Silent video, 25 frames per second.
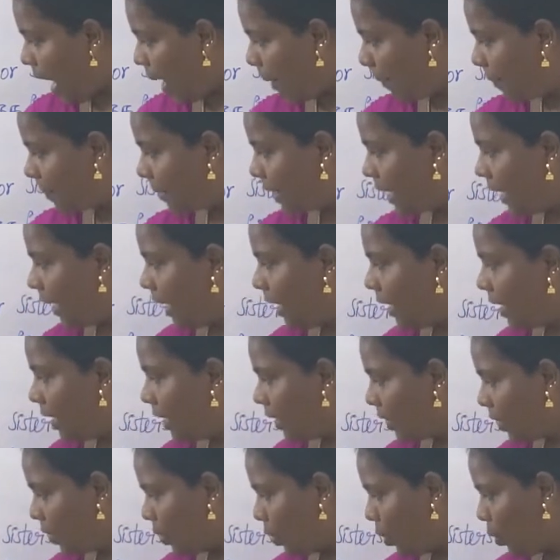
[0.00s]
ஆப்கே
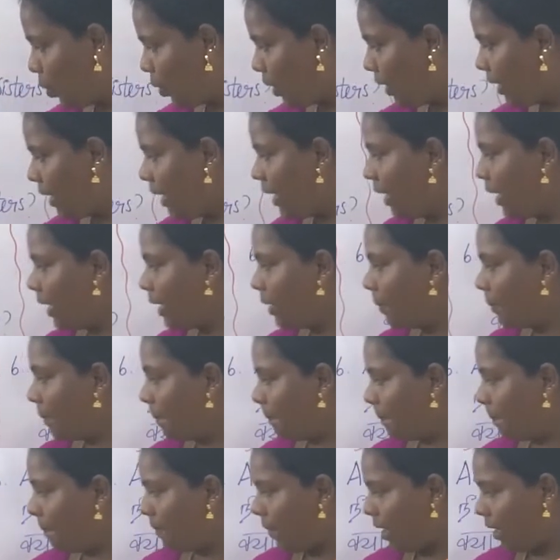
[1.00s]
கோயி
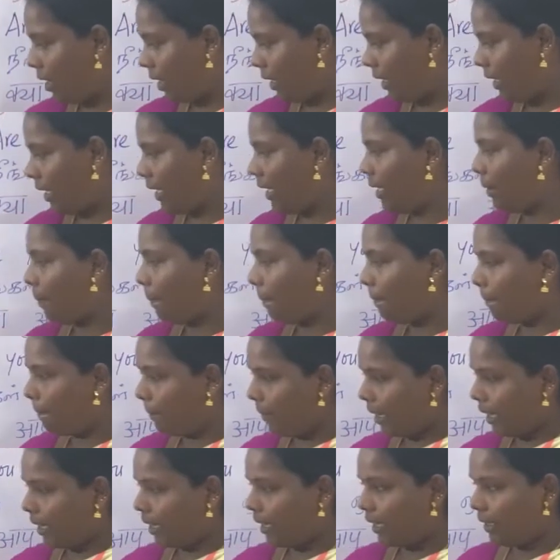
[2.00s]
பாயி
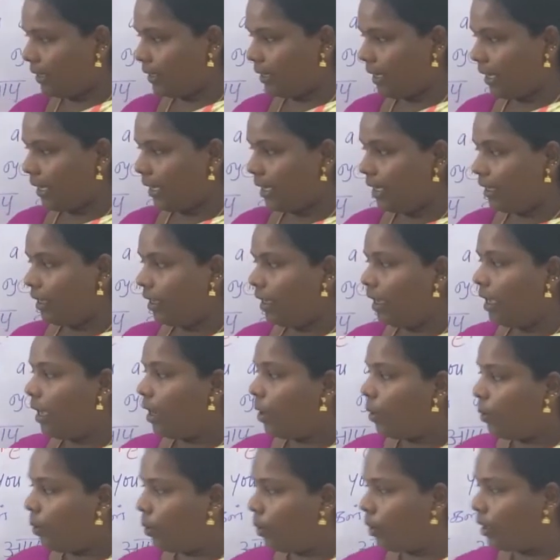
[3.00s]
பஹன்கை
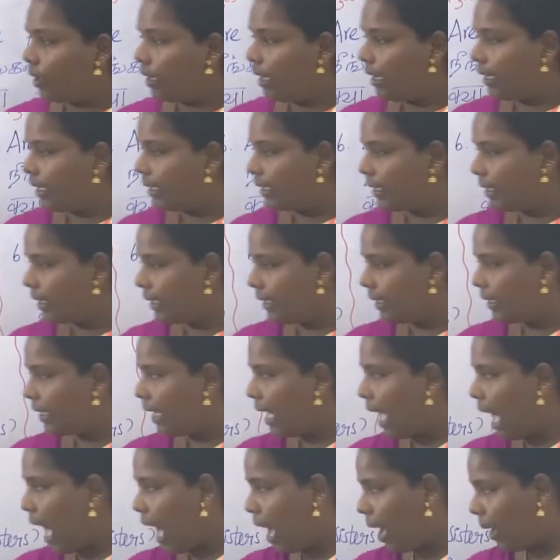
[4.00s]
உங்களுக்கு
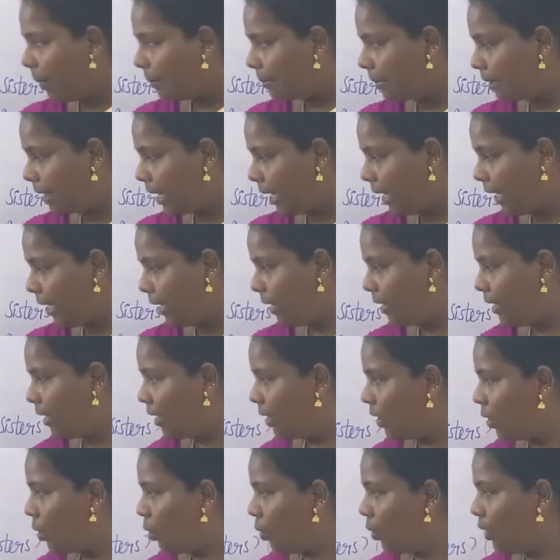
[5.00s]
ஆப்கே
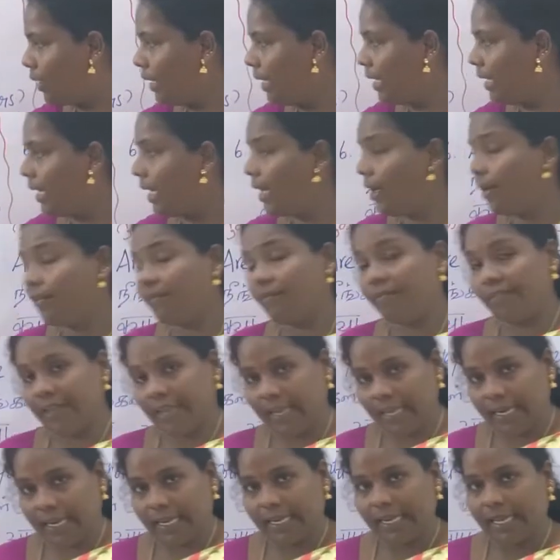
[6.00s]
கோயின்னா
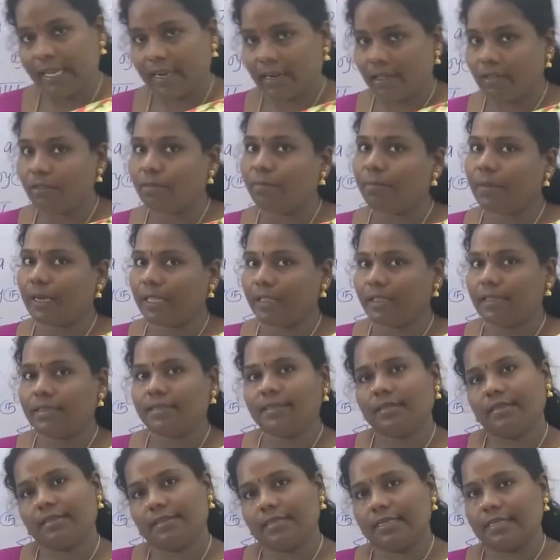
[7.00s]
வேறு யாராவது பிரதர்ஸ்
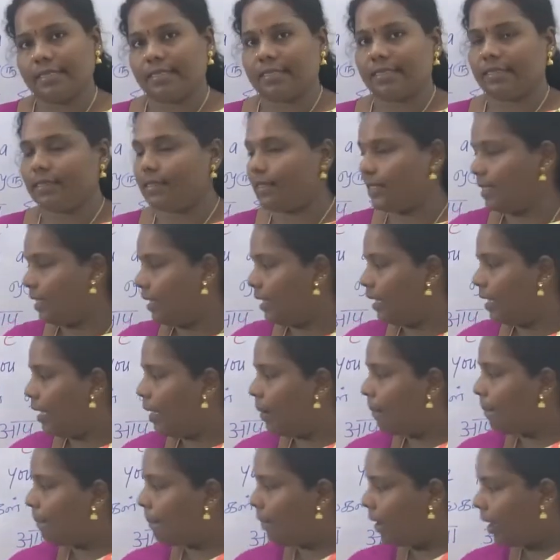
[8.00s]
அண்ட் சிஸ்டர்ஸ்
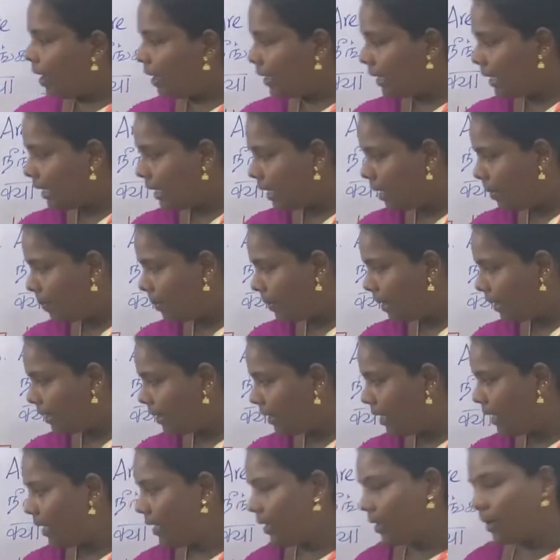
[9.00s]
பாயினா
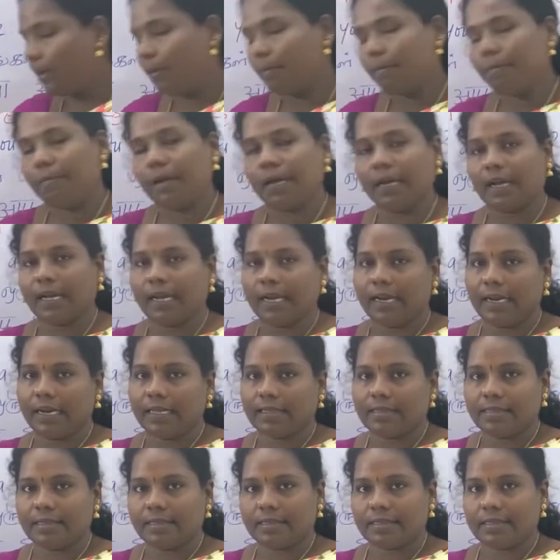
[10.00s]
பிரதர் பகன்னா
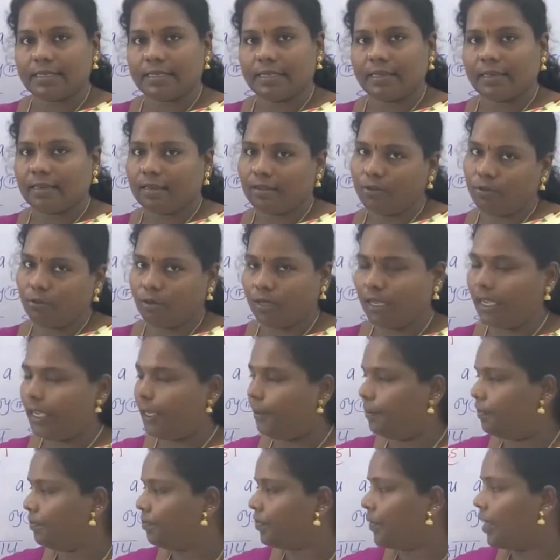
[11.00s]
சிஸ்டர் ஓகே
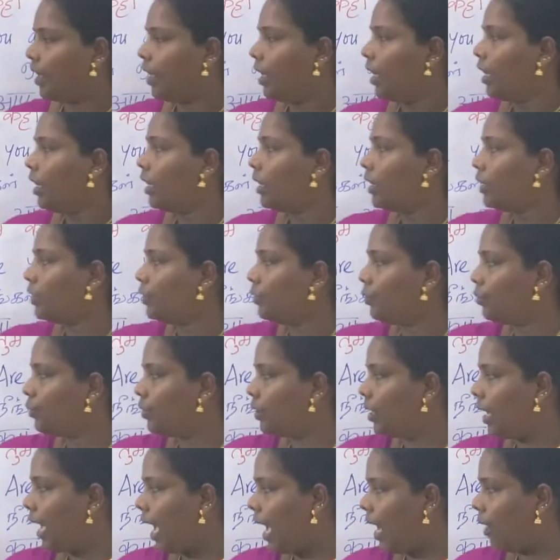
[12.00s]
டூ
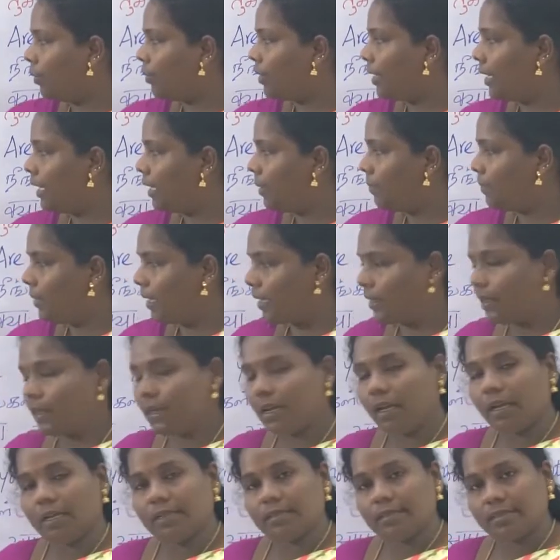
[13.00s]
யூ ஹாவ் எனி பிரதர்
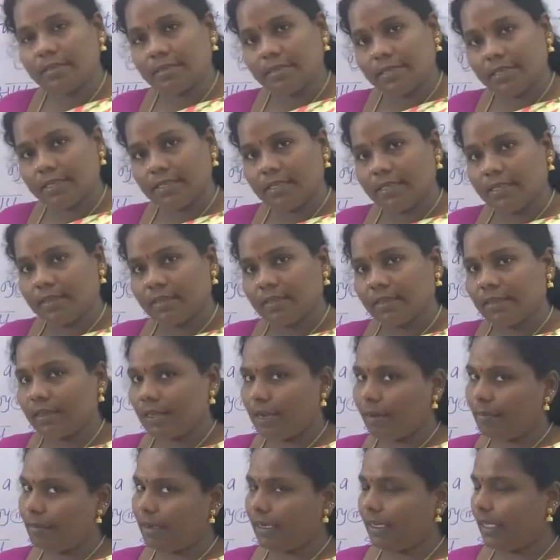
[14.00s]
ஆர் சிஸ்டர்
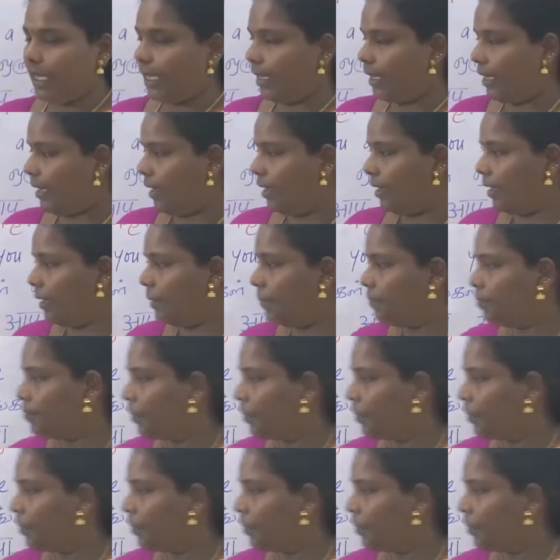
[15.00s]
அப்படின்னு கேட்குறாங்க